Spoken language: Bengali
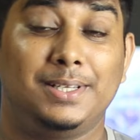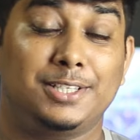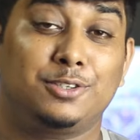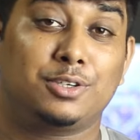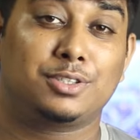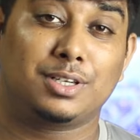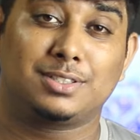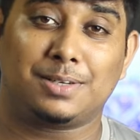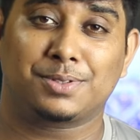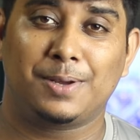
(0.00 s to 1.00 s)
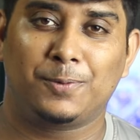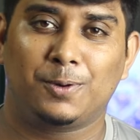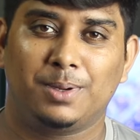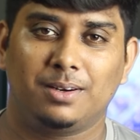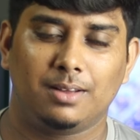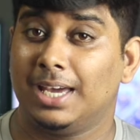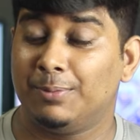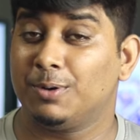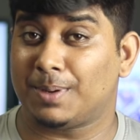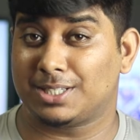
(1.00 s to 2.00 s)
প্লিজ একটু কষ্ট করে সাবস্ক্রাইব করবেন
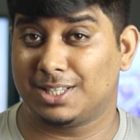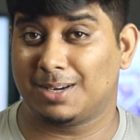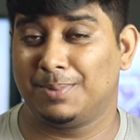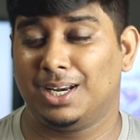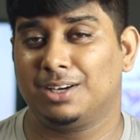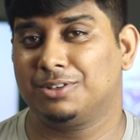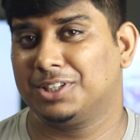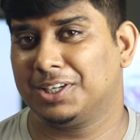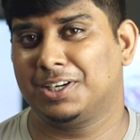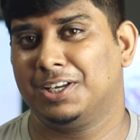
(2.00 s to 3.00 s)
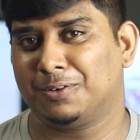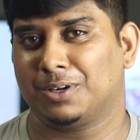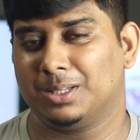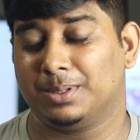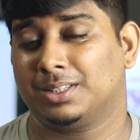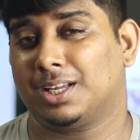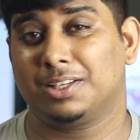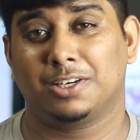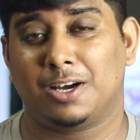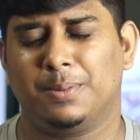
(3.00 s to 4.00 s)
এবং পাশে থাকা বেল আইকনটিতে ক্লিক করে দেবেন
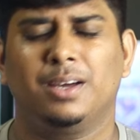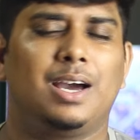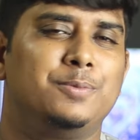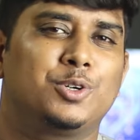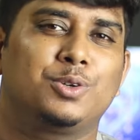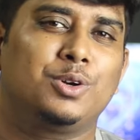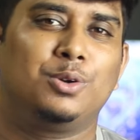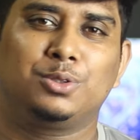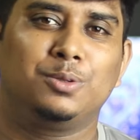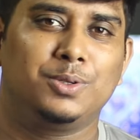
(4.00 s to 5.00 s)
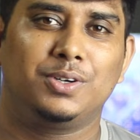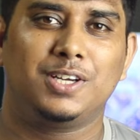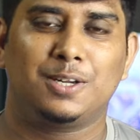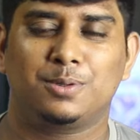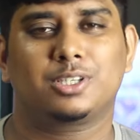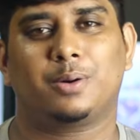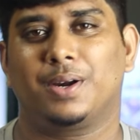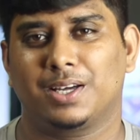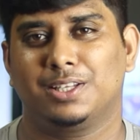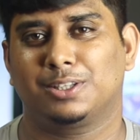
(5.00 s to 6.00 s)
তাহলে যেটা হবে আমি যখন কোনো নতুন ভিডিও নিয়ে আসবো
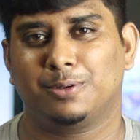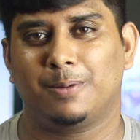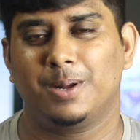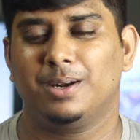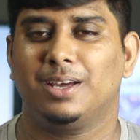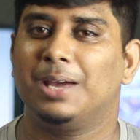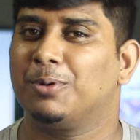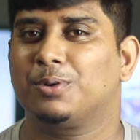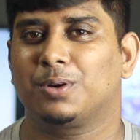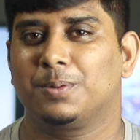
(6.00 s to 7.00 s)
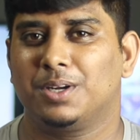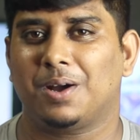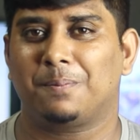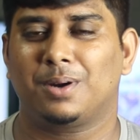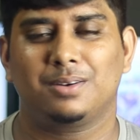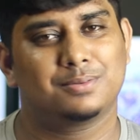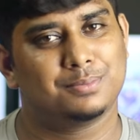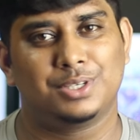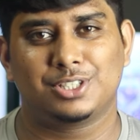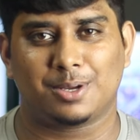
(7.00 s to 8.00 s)
সবার আগে দেখতে পারবেন এবং কোনো ভিডিও আপনার
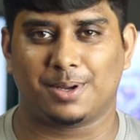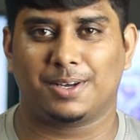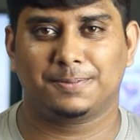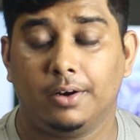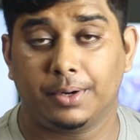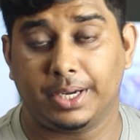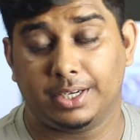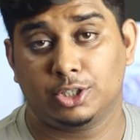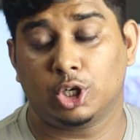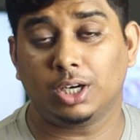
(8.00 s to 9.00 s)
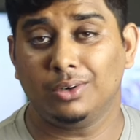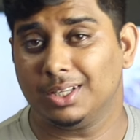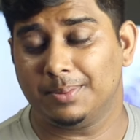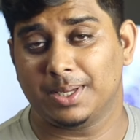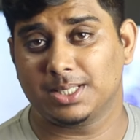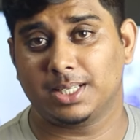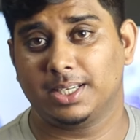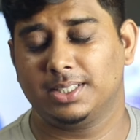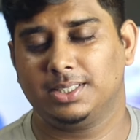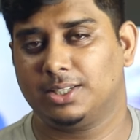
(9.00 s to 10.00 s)
মিস হবে না ওকে সকাল উঠে যে মেসেজটা
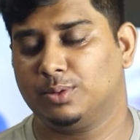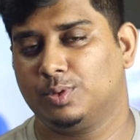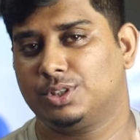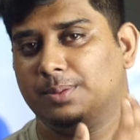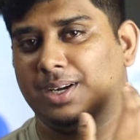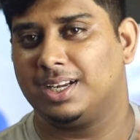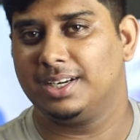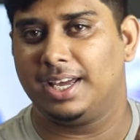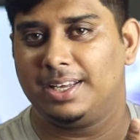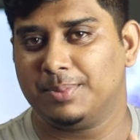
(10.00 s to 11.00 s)
দেখেছি সেটা তো বুঝতেই পারলেন এই